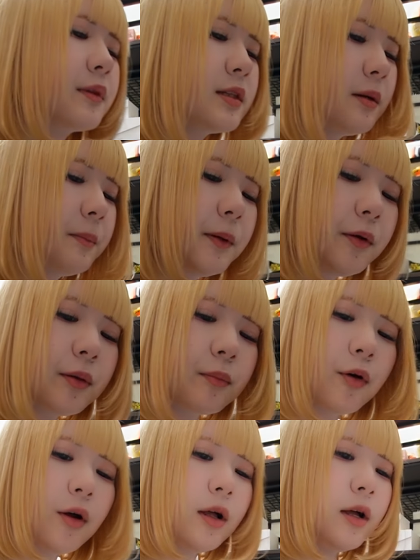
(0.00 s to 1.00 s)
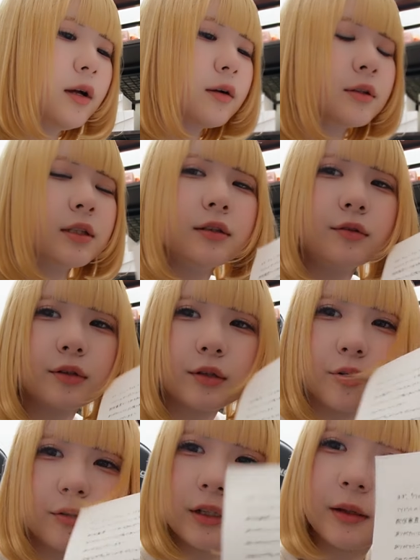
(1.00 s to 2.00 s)
シャーペンよりもこっちの方が
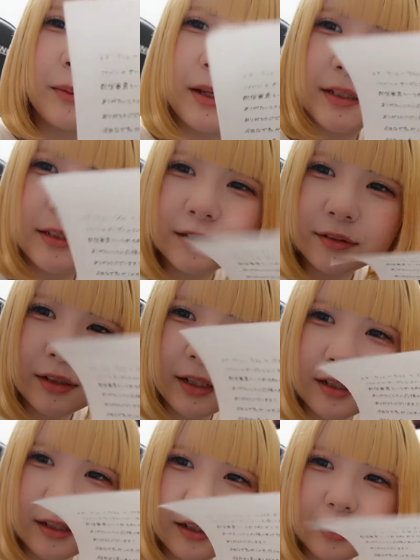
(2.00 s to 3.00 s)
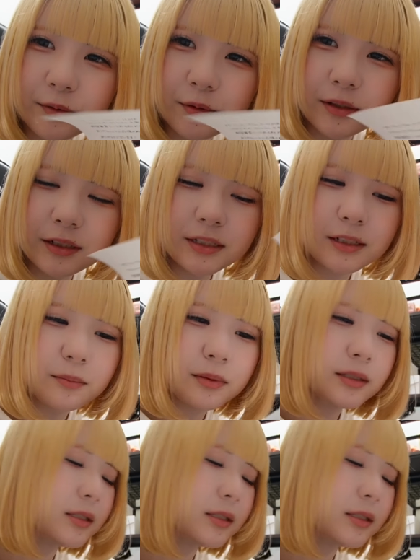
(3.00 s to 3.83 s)
濃くて見やすいので。これにしてま